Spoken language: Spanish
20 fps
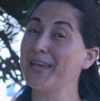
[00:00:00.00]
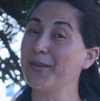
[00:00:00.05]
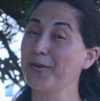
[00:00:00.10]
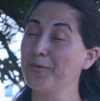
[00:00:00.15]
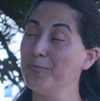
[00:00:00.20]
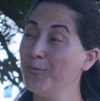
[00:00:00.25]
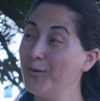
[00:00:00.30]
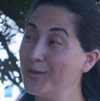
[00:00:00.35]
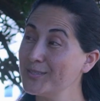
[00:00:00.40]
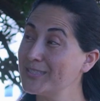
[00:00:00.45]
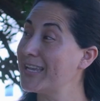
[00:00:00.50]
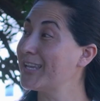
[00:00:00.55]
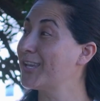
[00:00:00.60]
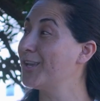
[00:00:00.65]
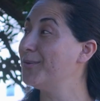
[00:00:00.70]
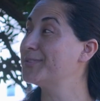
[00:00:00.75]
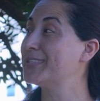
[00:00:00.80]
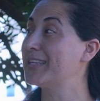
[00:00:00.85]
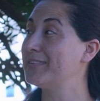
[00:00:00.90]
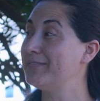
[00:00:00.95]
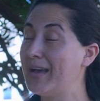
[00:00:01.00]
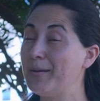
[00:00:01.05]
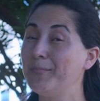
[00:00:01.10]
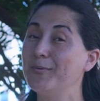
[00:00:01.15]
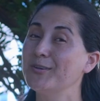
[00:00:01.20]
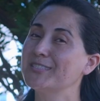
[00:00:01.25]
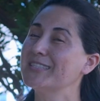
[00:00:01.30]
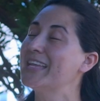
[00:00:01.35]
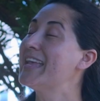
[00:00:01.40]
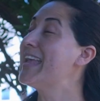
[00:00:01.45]
hermosas que
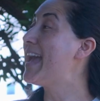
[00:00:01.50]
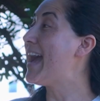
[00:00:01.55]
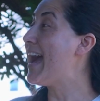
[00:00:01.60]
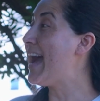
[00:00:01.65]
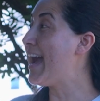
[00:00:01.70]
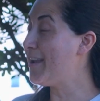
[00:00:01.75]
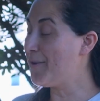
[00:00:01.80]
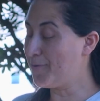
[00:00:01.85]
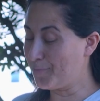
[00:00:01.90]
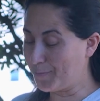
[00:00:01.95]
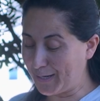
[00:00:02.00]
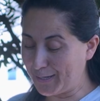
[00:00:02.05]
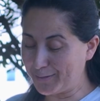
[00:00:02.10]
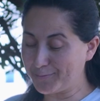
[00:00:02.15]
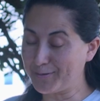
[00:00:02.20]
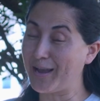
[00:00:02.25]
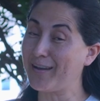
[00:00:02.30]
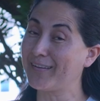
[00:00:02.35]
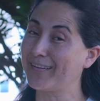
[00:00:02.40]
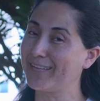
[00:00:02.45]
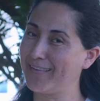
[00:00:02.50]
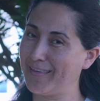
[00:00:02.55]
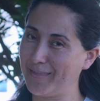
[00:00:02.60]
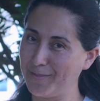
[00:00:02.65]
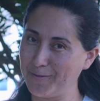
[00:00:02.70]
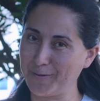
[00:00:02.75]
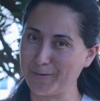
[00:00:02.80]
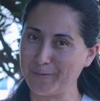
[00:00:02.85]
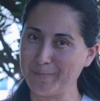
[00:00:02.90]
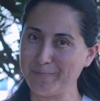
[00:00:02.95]
observamos a nuestro
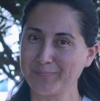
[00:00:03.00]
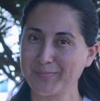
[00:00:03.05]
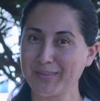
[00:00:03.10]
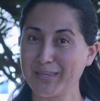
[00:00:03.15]
alrededor.